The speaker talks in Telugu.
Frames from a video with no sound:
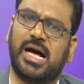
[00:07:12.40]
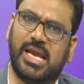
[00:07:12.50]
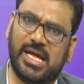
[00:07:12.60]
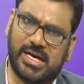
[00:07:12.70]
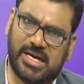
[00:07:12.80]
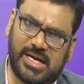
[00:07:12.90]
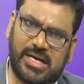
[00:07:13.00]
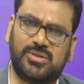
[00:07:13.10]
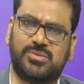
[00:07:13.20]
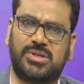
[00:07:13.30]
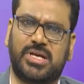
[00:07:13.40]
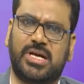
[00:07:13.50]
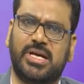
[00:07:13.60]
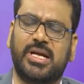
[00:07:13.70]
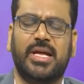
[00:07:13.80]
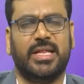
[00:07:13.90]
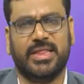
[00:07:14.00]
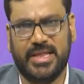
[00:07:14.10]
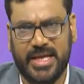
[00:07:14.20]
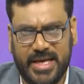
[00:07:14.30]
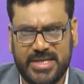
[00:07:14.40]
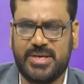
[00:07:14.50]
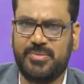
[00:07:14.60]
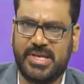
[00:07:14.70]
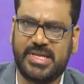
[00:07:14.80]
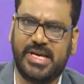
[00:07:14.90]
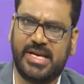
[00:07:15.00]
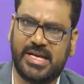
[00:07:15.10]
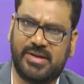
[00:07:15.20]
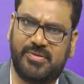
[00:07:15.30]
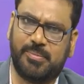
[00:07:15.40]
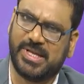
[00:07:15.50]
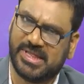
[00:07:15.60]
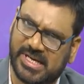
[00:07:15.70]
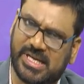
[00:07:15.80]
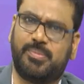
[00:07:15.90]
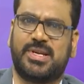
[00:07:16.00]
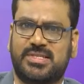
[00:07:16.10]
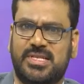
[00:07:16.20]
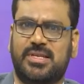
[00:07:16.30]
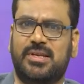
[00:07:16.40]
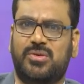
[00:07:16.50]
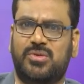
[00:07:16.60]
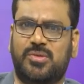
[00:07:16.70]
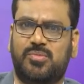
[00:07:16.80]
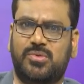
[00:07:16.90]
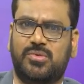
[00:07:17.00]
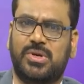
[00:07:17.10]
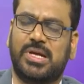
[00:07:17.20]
అలా కాకుండా దేశం ఏదైనా విపత్కర పరిస్థితుల్లో ఉన్నప్పుడు